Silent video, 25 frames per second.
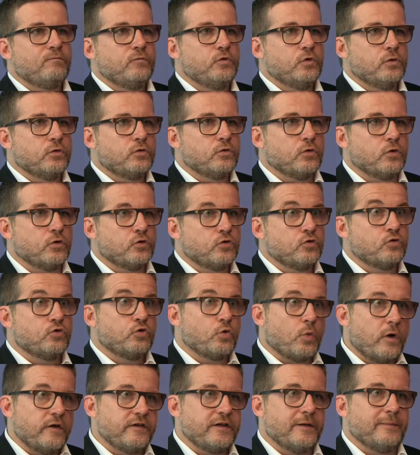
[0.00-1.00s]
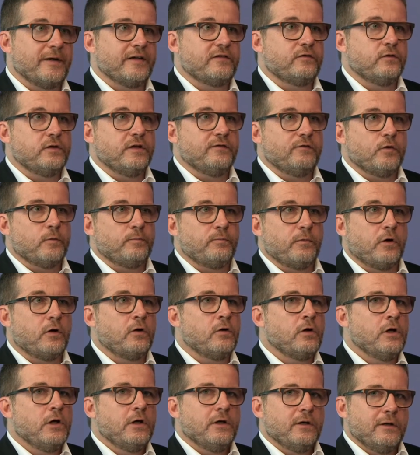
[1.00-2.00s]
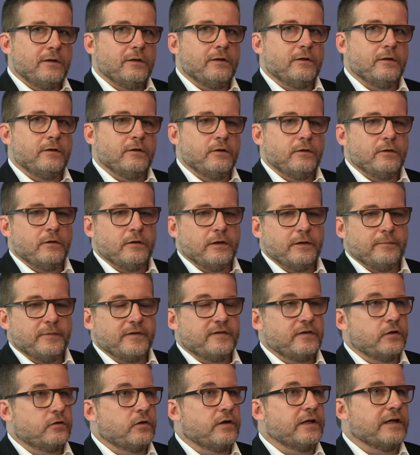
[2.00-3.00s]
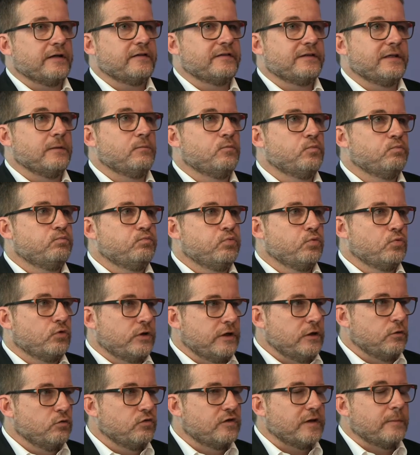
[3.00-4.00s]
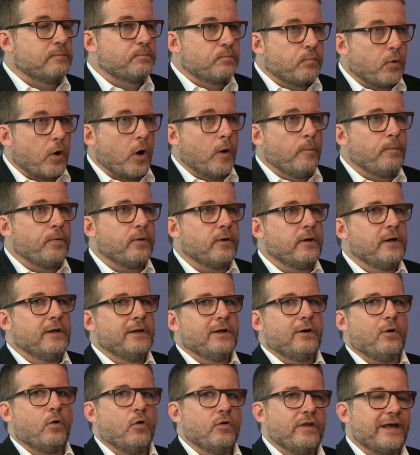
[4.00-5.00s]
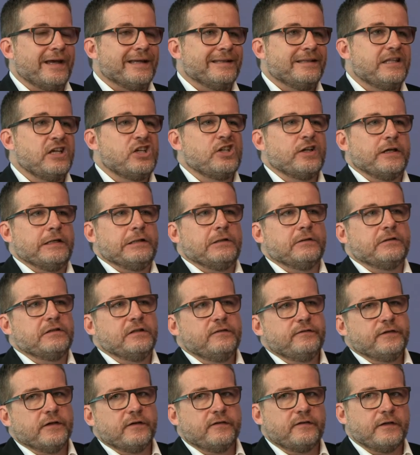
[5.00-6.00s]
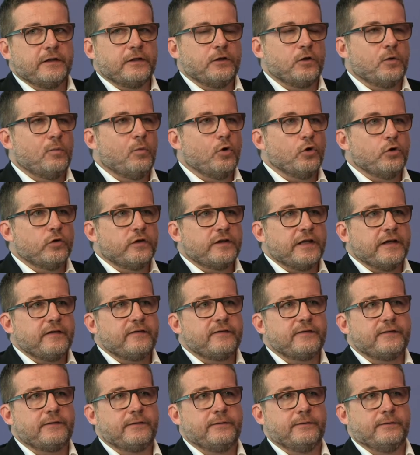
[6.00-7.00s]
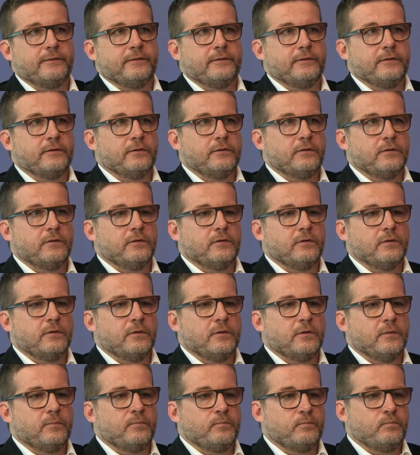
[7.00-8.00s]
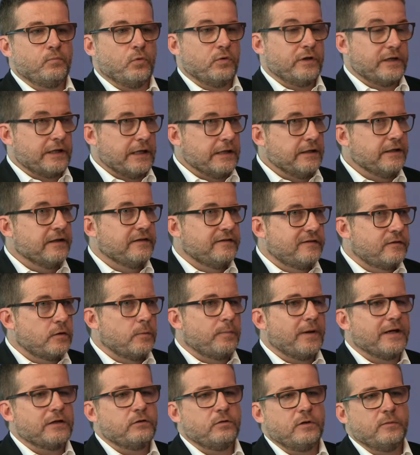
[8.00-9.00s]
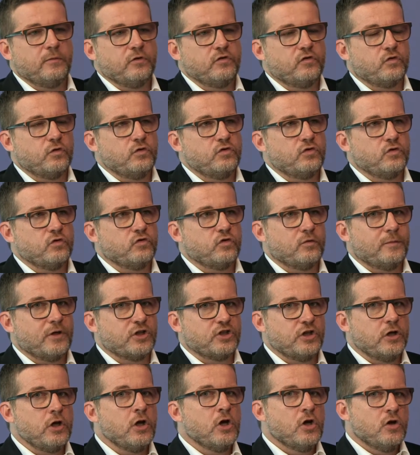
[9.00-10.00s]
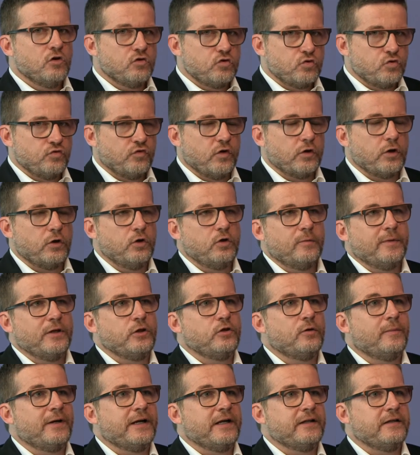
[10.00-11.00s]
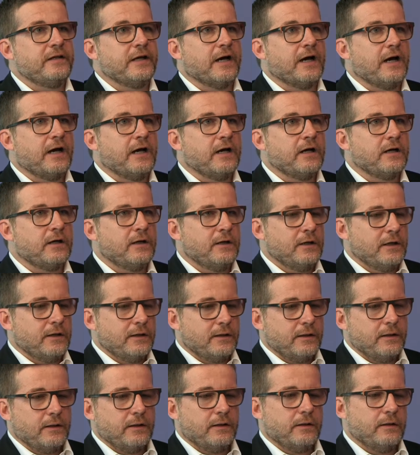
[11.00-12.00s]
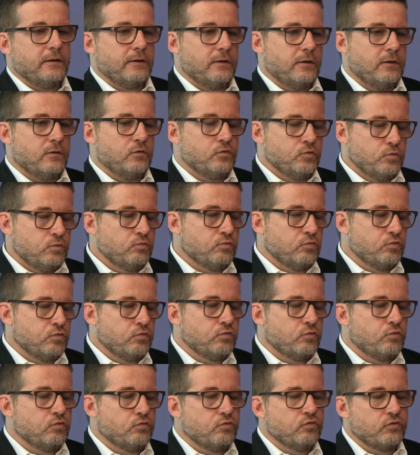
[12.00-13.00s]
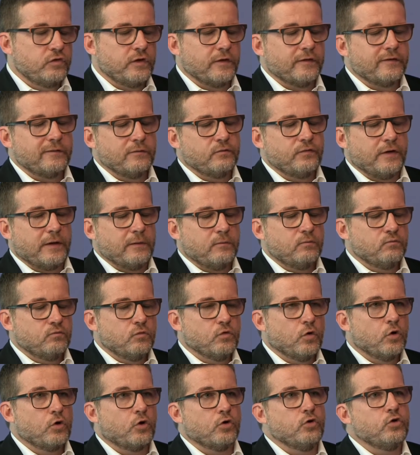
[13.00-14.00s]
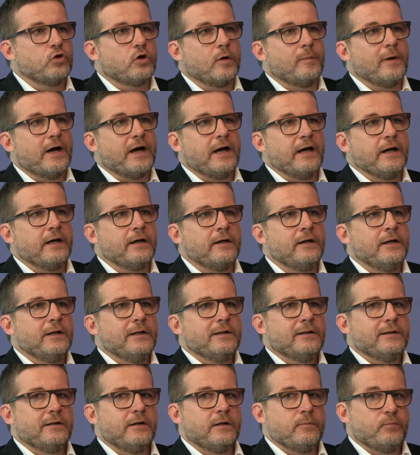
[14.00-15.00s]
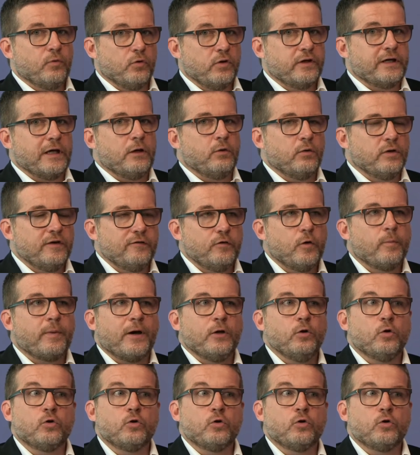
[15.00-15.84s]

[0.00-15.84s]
Notre troisième axe de développement, euh, eh ben, c'est un axe qui, nous est propre. On a déjà identifié un certain nombre de tests euh, pour lesquels il n'existe pas actuellement de solution sur le marché, souvent dans le domaine de maladies rares euh, ou, reconnues comme rares, pour lesquels on développera